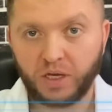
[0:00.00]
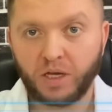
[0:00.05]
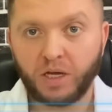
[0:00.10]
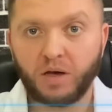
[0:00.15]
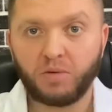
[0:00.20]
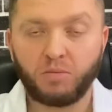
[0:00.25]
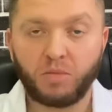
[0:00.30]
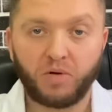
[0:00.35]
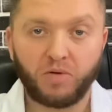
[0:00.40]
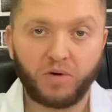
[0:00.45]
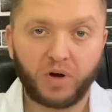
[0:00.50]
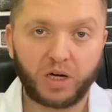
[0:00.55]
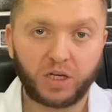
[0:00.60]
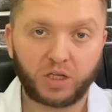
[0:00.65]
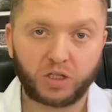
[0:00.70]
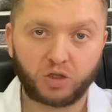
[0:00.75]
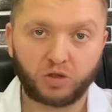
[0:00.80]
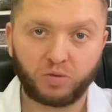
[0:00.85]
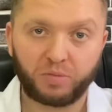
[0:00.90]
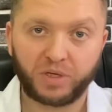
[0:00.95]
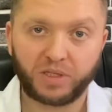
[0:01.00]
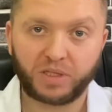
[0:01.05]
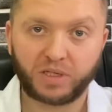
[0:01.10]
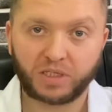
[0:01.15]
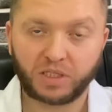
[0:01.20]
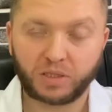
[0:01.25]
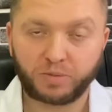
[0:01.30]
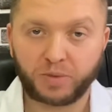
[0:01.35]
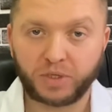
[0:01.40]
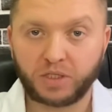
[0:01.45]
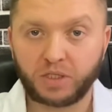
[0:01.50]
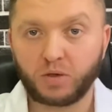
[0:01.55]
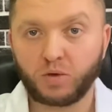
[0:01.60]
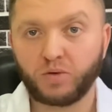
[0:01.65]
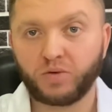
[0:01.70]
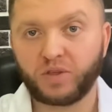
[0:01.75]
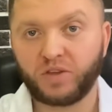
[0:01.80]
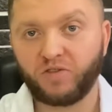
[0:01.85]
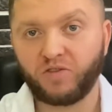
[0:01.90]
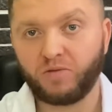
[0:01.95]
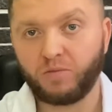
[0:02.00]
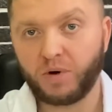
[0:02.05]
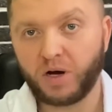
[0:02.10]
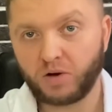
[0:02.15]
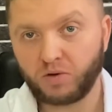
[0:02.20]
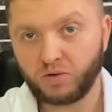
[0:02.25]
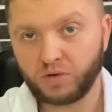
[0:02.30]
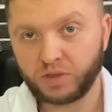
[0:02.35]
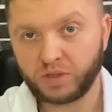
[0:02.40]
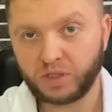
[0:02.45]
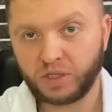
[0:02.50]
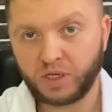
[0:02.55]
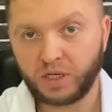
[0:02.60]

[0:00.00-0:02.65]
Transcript: Бывает, что при транспортировке в мороз